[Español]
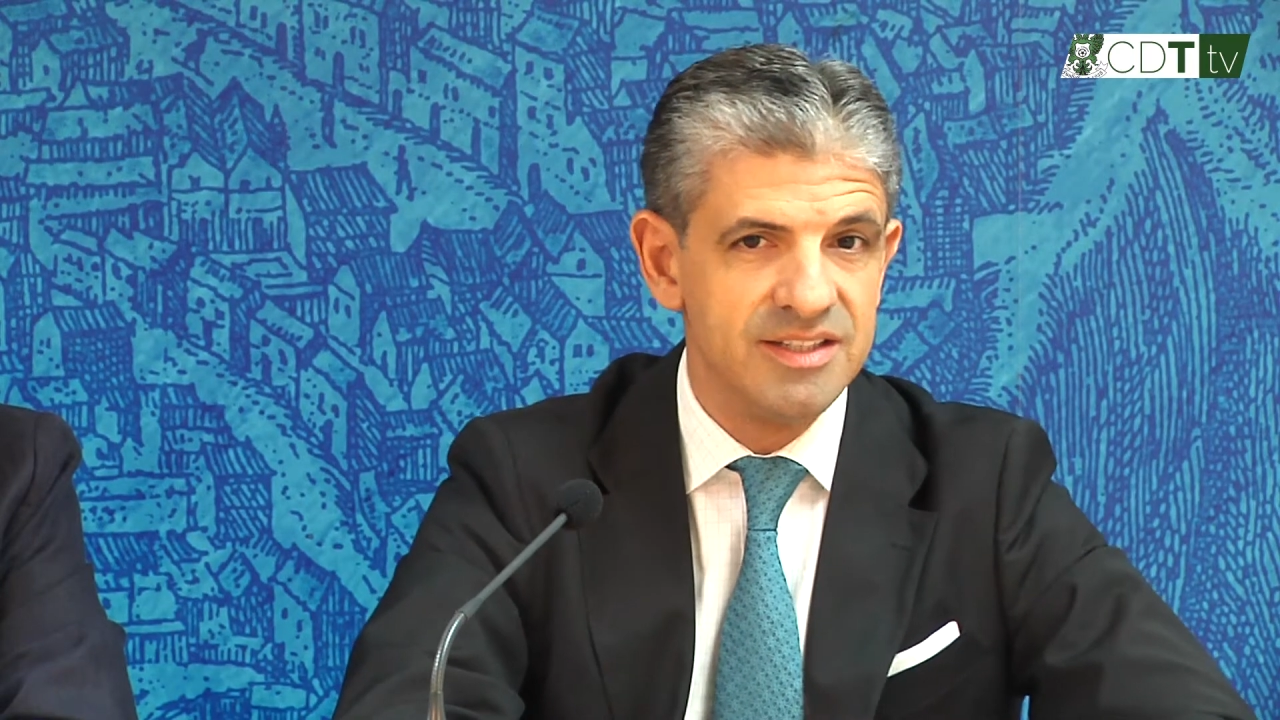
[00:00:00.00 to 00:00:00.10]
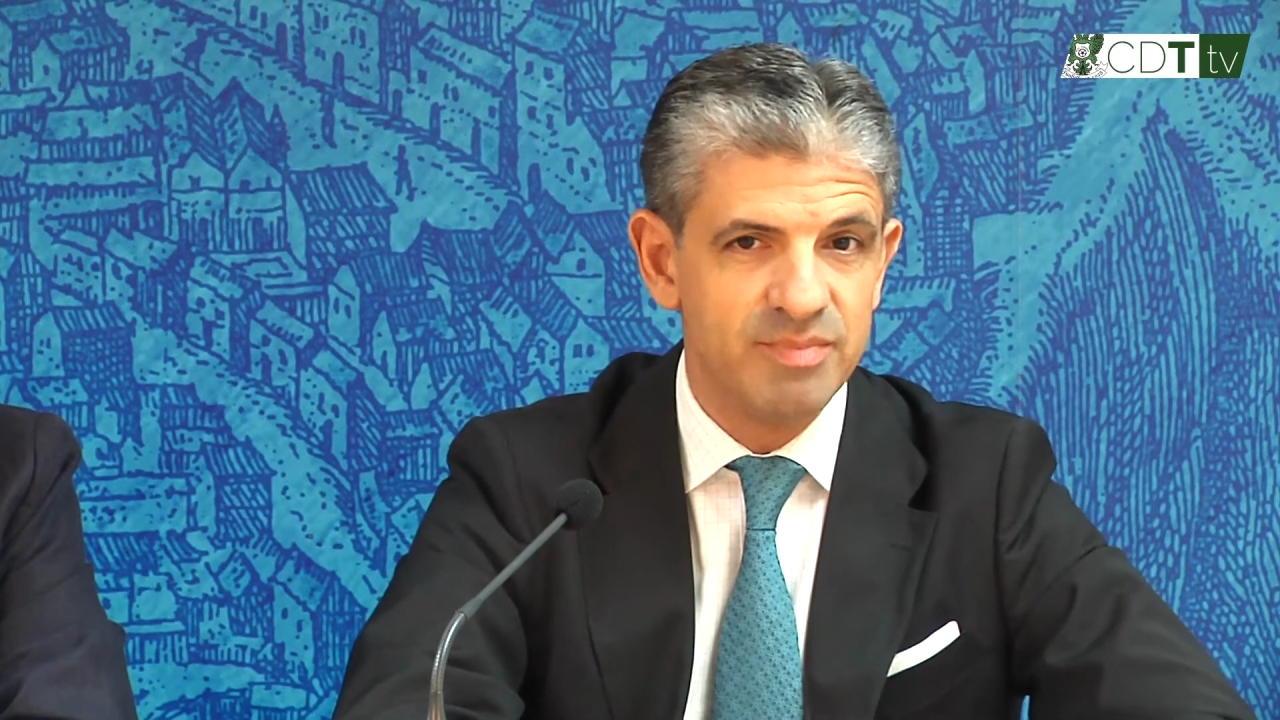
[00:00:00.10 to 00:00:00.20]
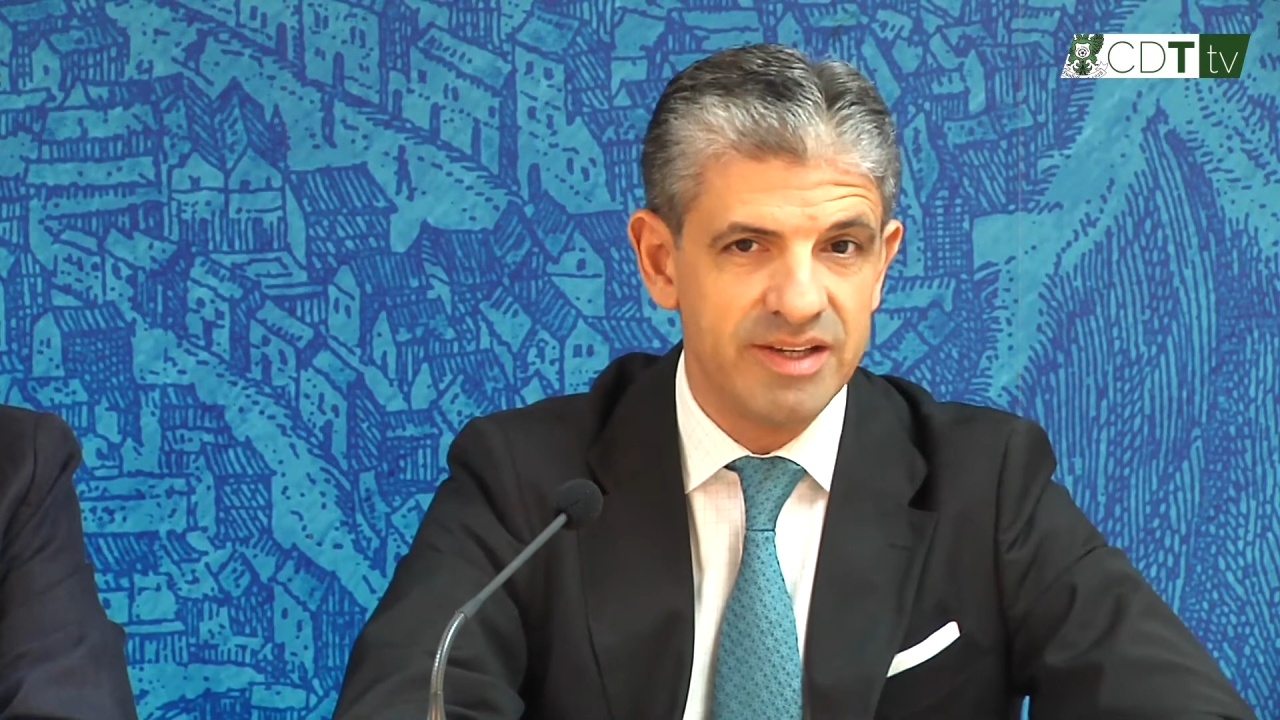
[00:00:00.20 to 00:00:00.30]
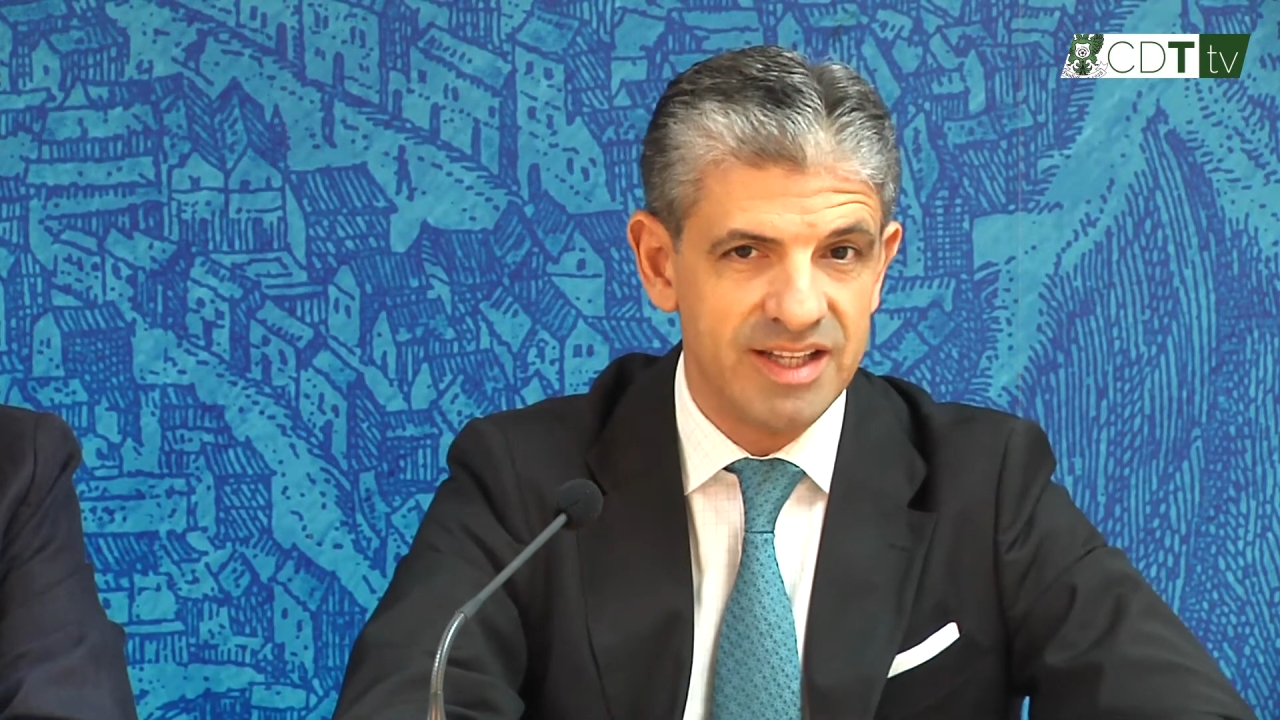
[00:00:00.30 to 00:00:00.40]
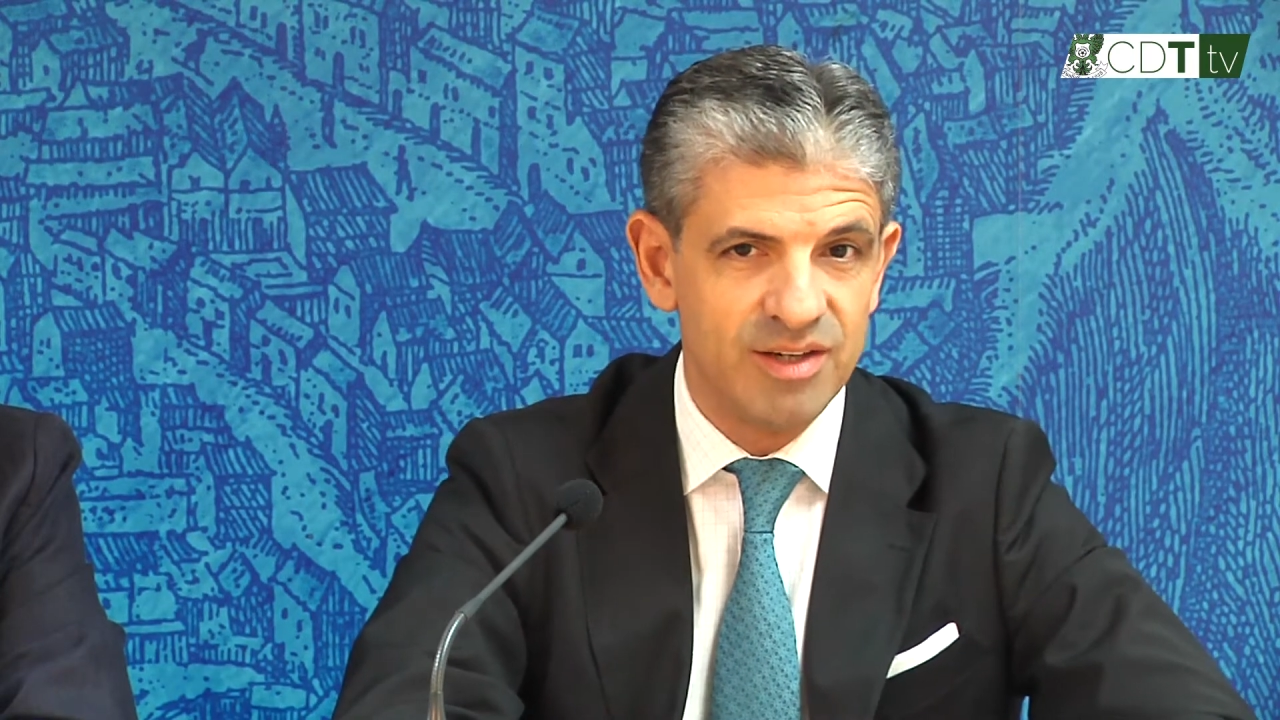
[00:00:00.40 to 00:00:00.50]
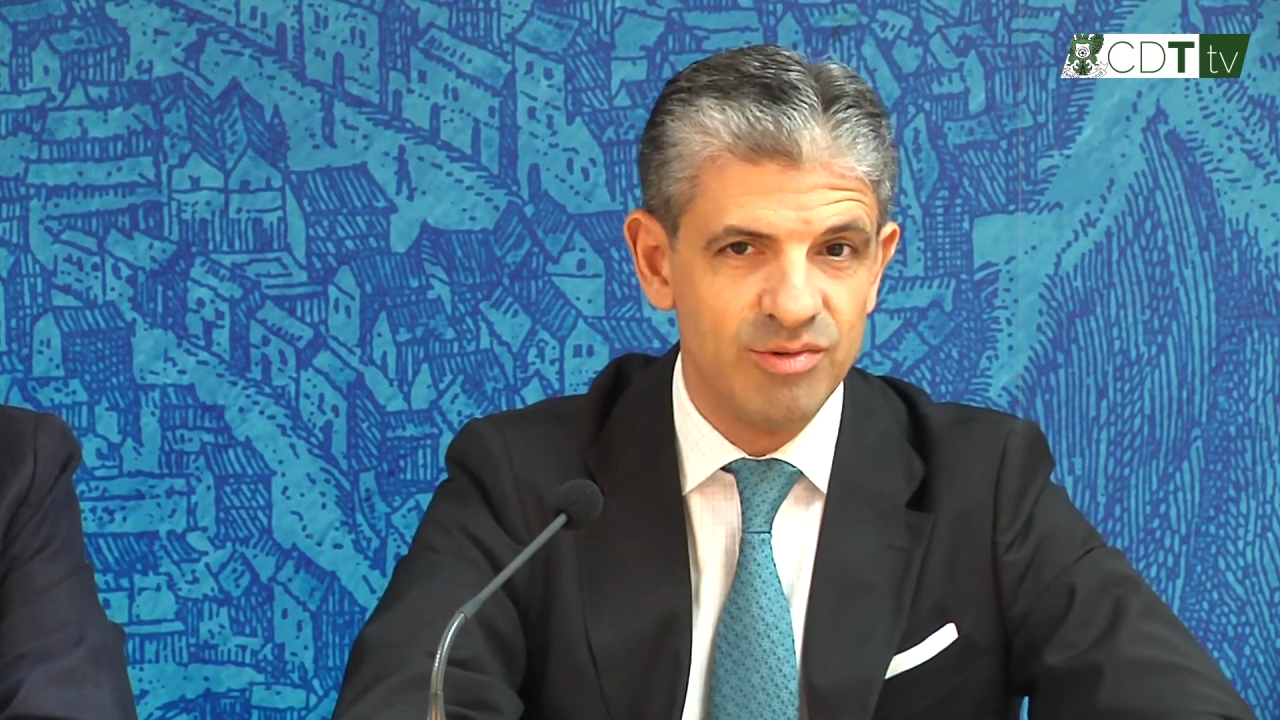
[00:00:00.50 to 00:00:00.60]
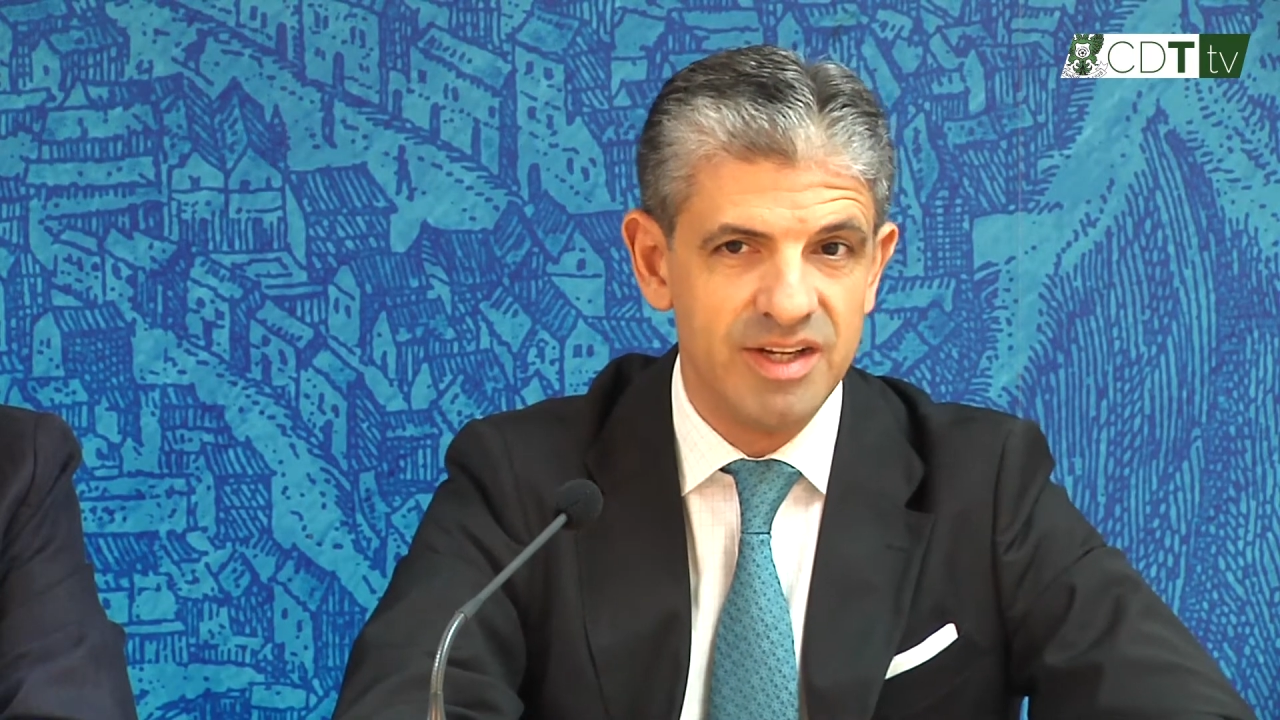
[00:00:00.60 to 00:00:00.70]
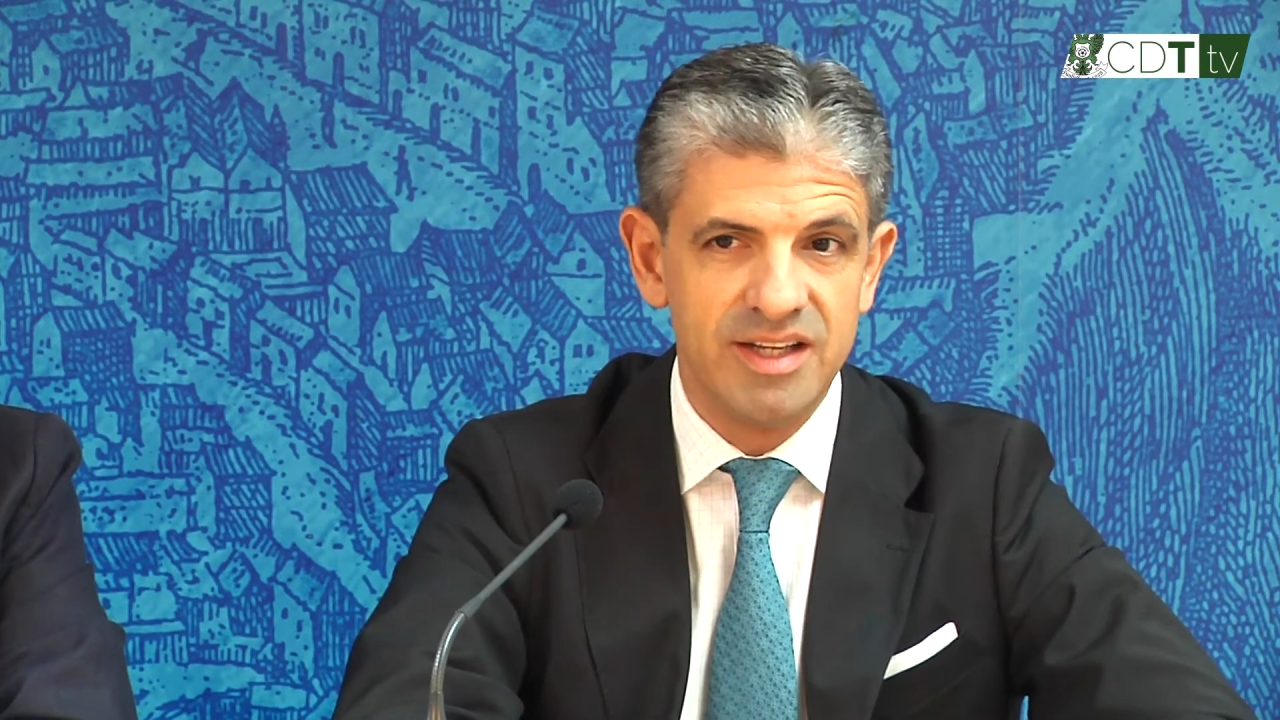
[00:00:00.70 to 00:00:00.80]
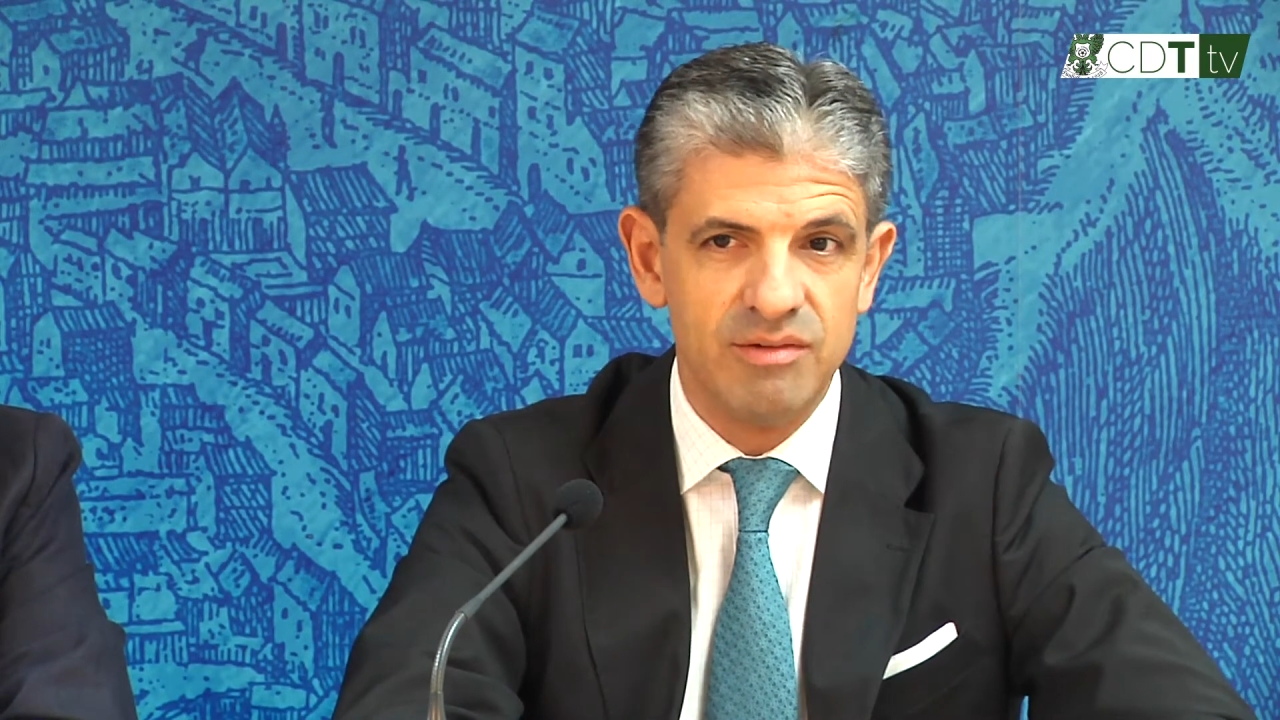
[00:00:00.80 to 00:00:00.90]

espectacular,